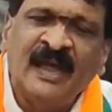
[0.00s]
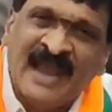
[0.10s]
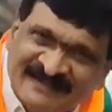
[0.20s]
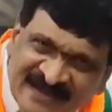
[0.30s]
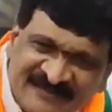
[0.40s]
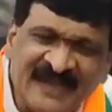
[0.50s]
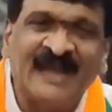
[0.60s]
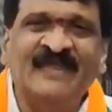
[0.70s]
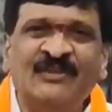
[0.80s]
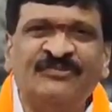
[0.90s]
ఎలక్షన్స్
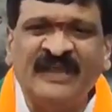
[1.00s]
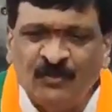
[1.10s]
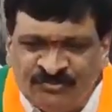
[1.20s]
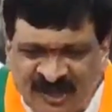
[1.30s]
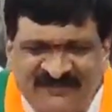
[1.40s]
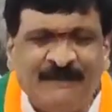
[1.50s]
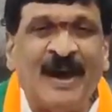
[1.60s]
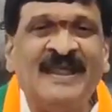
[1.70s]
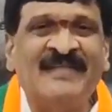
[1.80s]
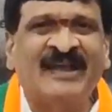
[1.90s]
అయినాక తెలుస్తాయి నువ్వు చేసే
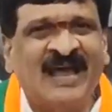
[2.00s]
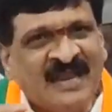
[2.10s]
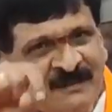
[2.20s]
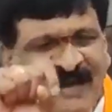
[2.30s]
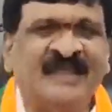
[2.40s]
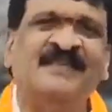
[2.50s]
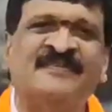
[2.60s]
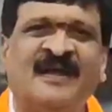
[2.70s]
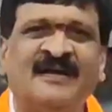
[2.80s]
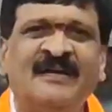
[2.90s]
పర్యాచకాలన్నీ బయటకు
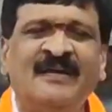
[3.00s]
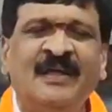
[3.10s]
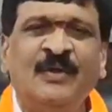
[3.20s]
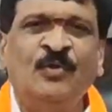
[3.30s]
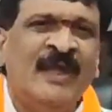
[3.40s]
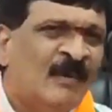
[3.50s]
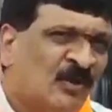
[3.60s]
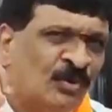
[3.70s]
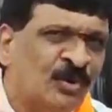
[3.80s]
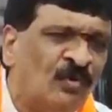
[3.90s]
తీస్తా
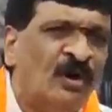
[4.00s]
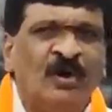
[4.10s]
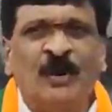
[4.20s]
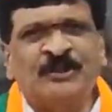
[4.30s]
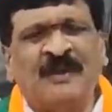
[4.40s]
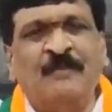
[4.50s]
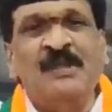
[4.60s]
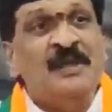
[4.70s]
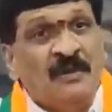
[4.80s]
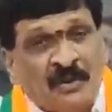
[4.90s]
నువ్వేమనుకుంటున్నావు ఓ మొత్తం
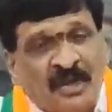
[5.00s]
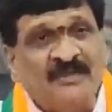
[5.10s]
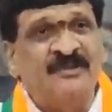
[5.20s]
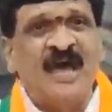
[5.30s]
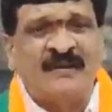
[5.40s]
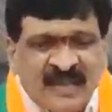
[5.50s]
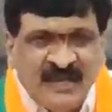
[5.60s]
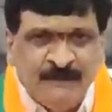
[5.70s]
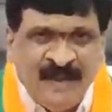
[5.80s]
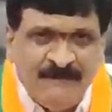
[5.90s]
ఓ కేసీఆర్
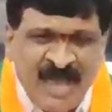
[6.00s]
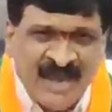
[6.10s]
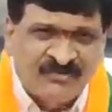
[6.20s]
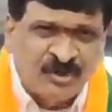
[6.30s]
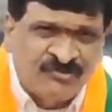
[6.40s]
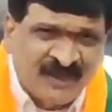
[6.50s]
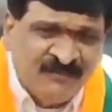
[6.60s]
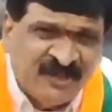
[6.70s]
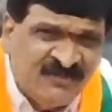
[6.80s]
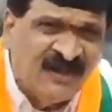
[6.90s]
నేను కి వచ్చి
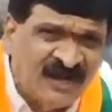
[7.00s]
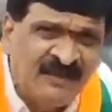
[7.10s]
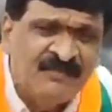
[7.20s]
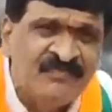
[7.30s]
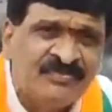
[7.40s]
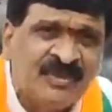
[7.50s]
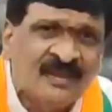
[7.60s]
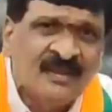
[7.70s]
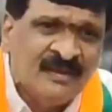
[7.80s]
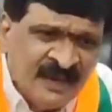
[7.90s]
ఏం చేసిన నేను
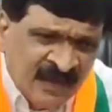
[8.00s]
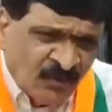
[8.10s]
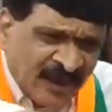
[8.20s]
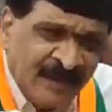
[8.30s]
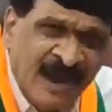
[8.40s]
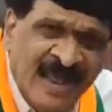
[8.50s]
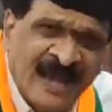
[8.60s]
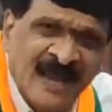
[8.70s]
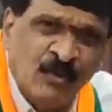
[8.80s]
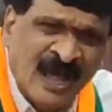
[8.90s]
నేను
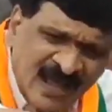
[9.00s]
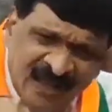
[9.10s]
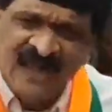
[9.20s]
ఎమ్మెల్యేగానే ఉన్నా